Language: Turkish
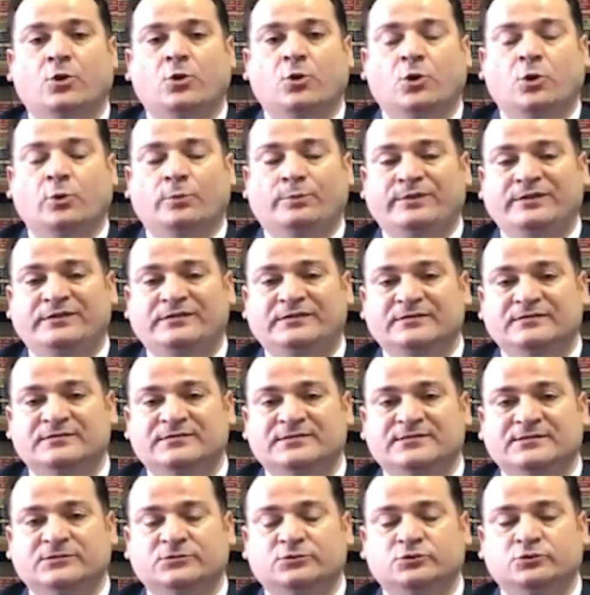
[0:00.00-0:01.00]
OPT
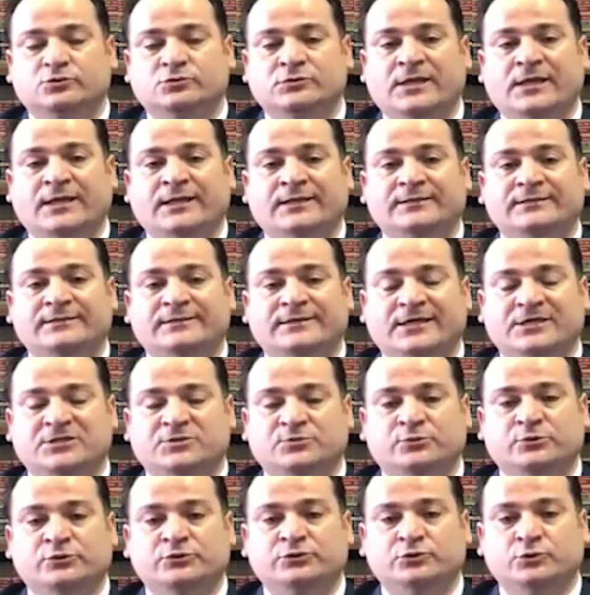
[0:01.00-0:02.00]
statüsüne
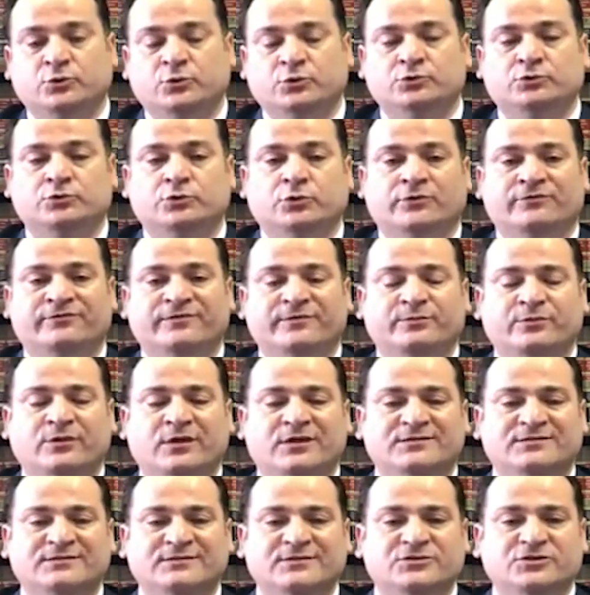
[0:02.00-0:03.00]
geçmiş oluyor ve bu
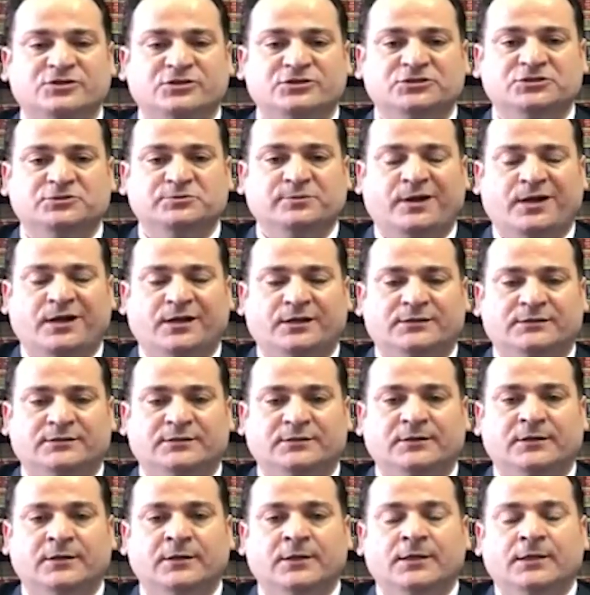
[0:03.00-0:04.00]
aslında çalışma
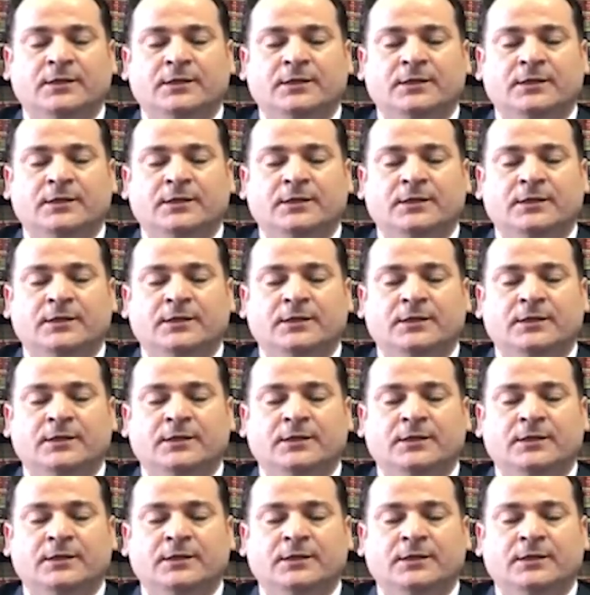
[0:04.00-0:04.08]
hakkı.